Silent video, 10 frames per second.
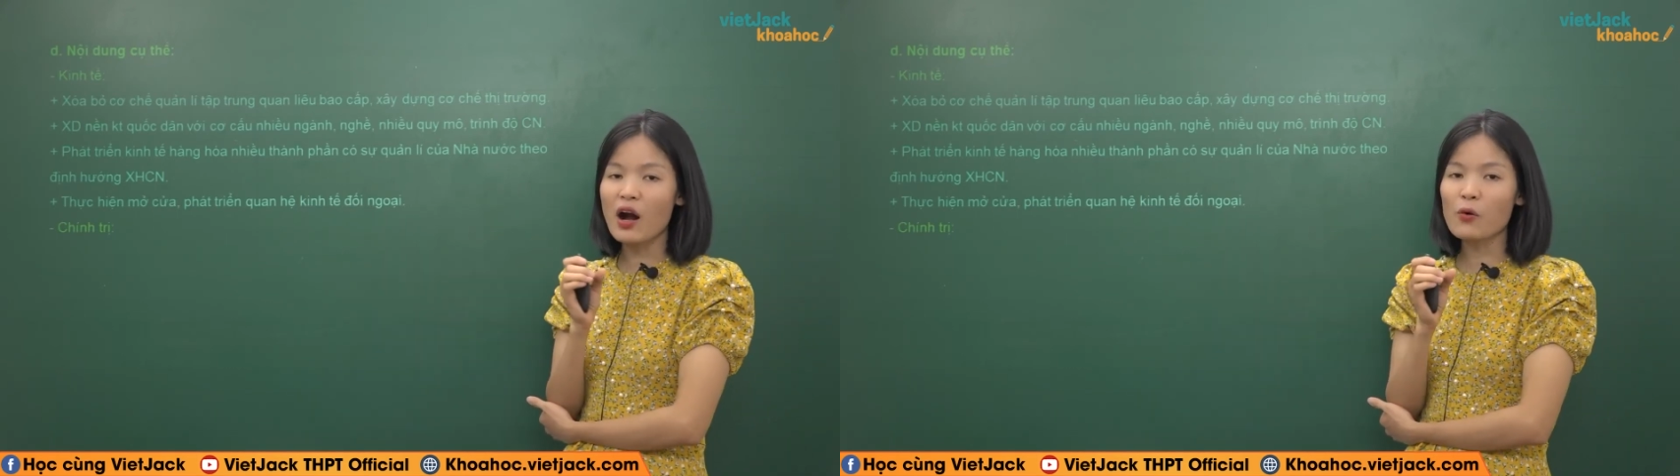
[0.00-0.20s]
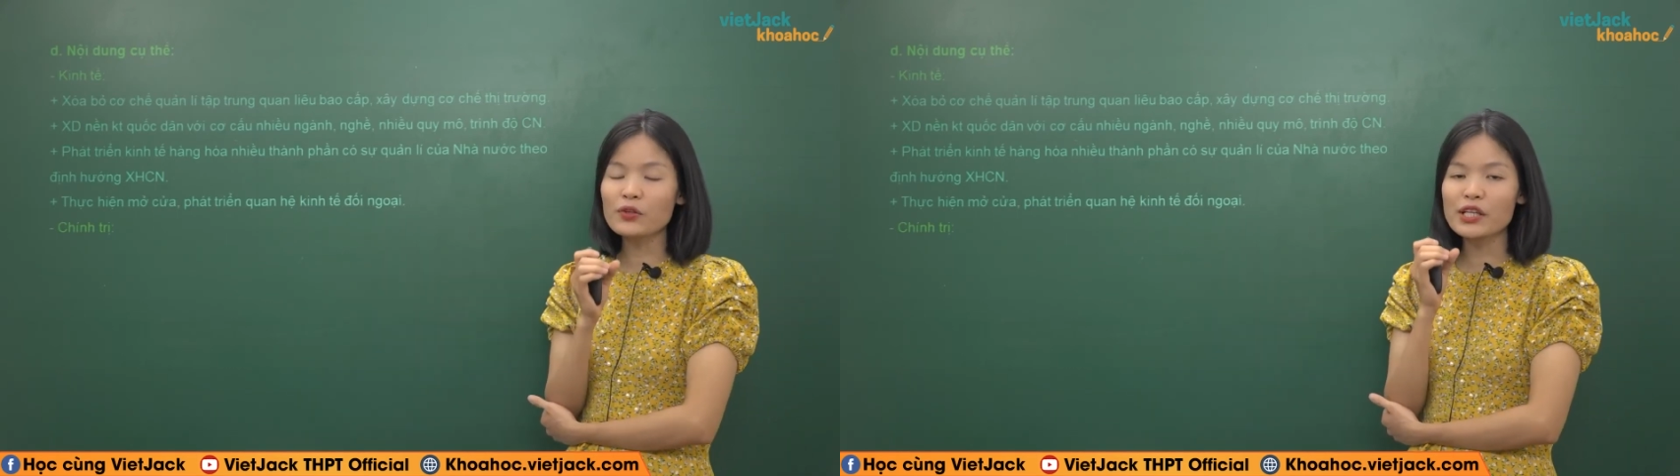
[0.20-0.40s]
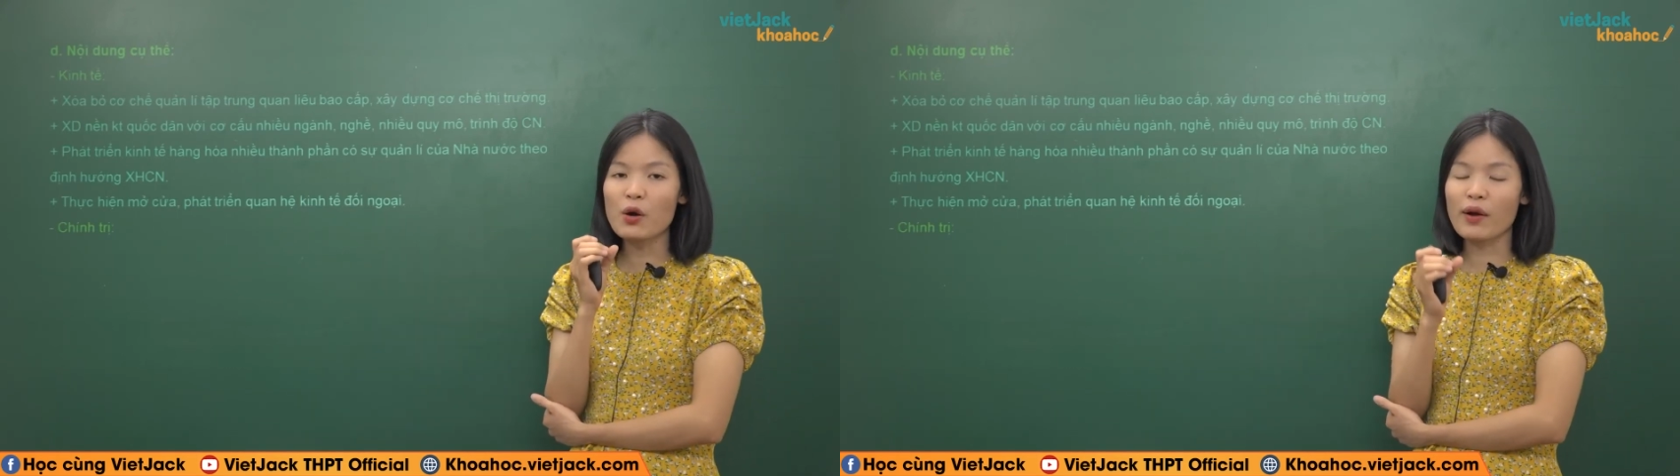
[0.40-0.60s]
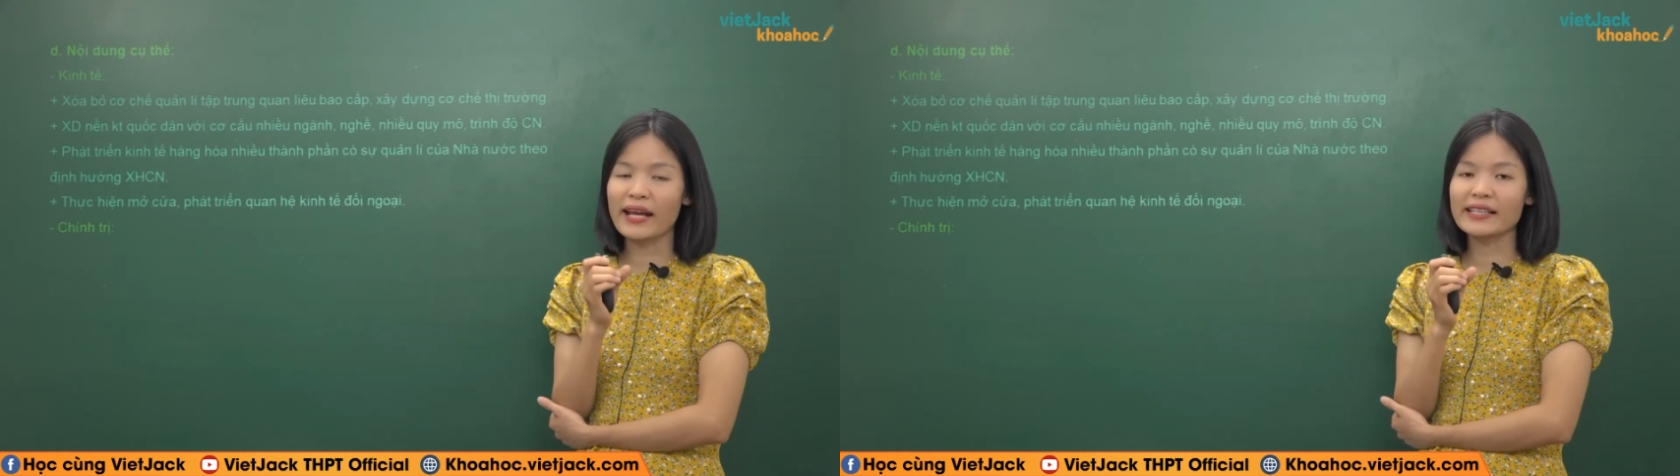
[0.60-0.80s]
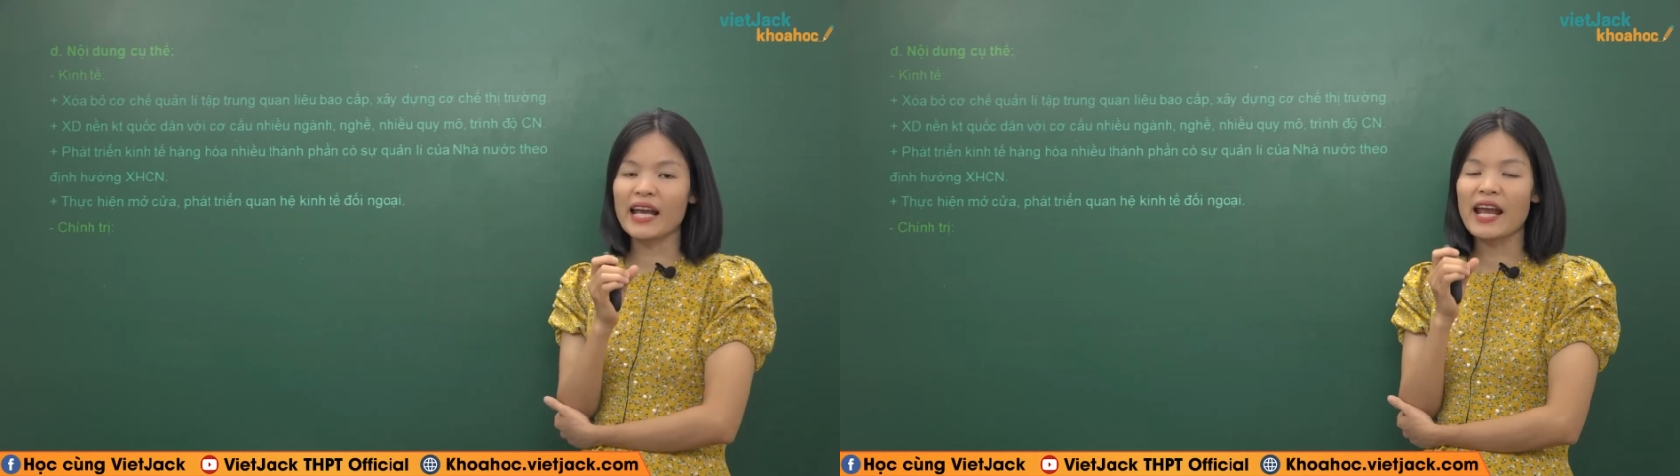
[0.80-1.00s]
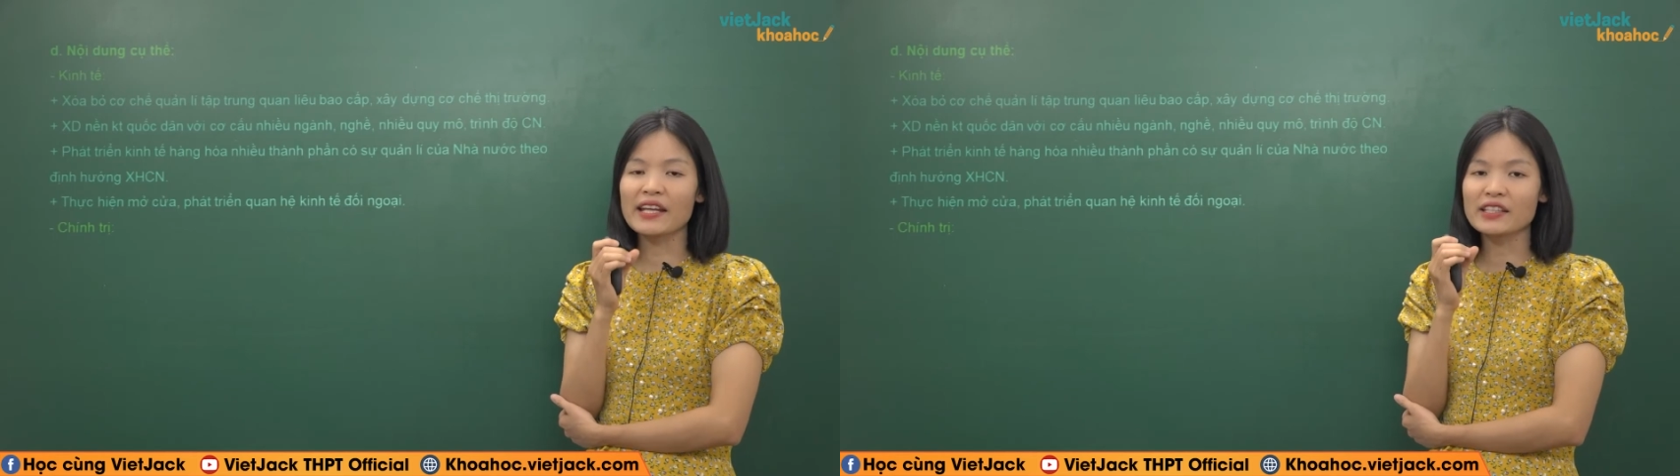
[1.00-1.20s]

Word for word: cấu nhiều ngành nghề,